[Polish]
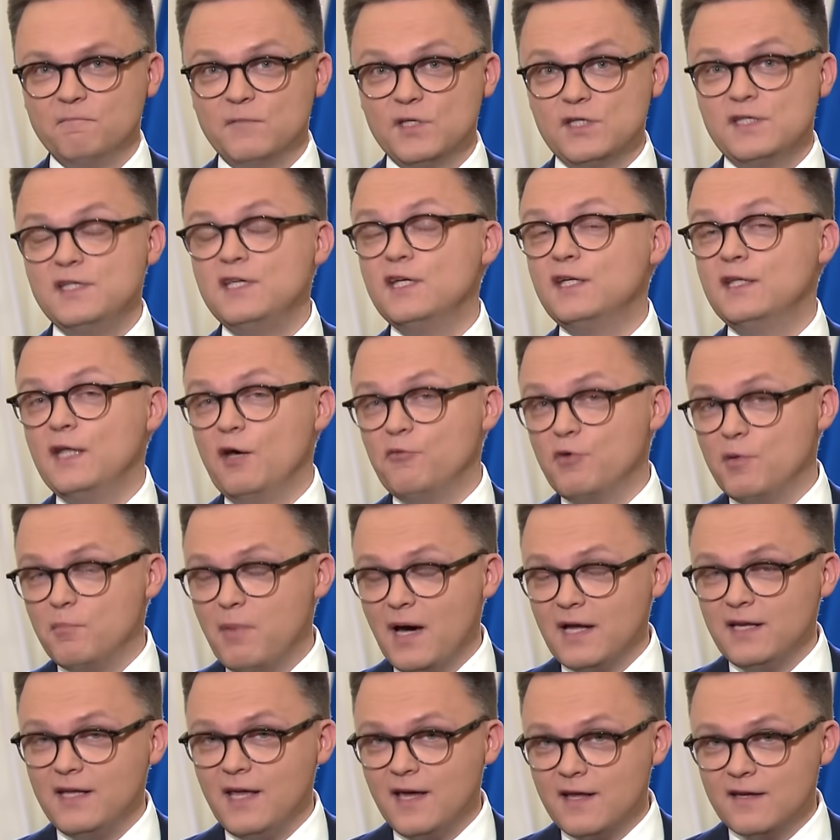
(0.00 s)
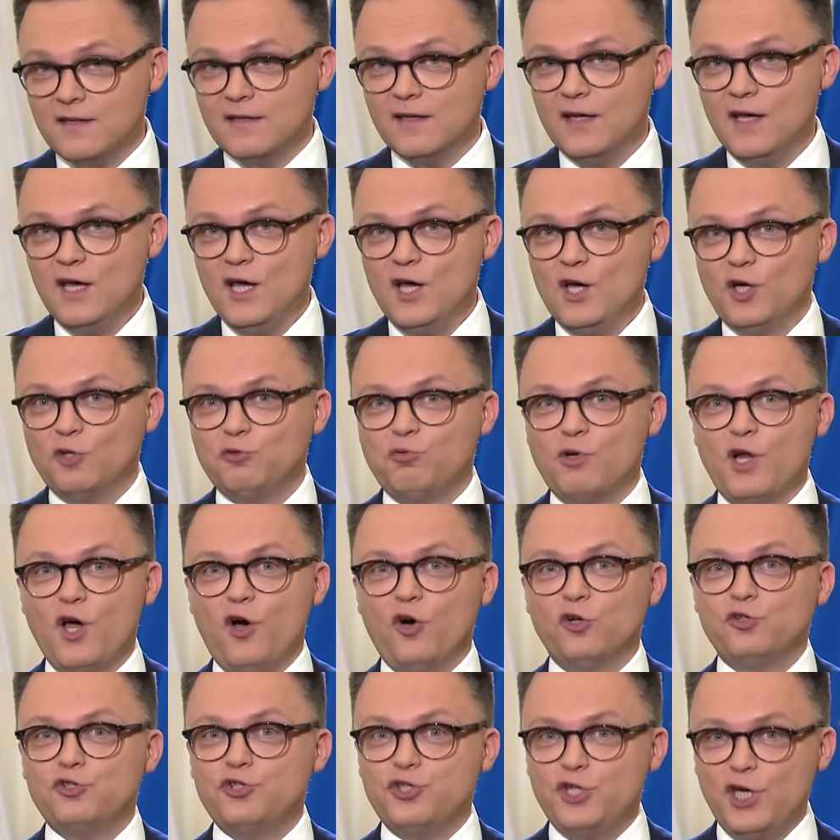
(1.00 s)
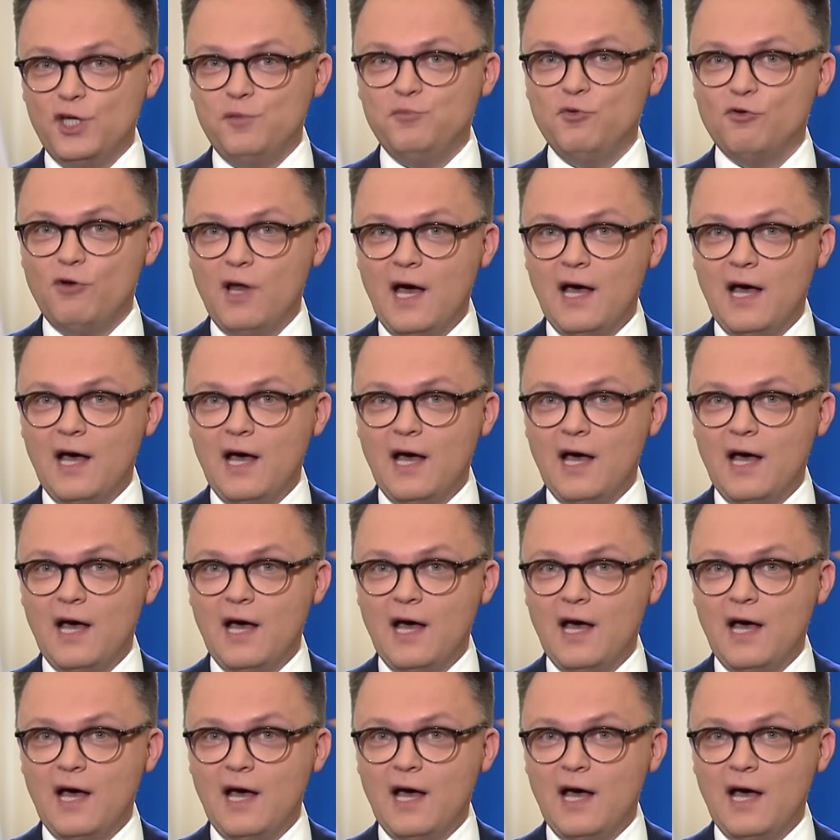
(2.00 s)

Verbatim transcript: Zniknęły bariery, które od siedmiu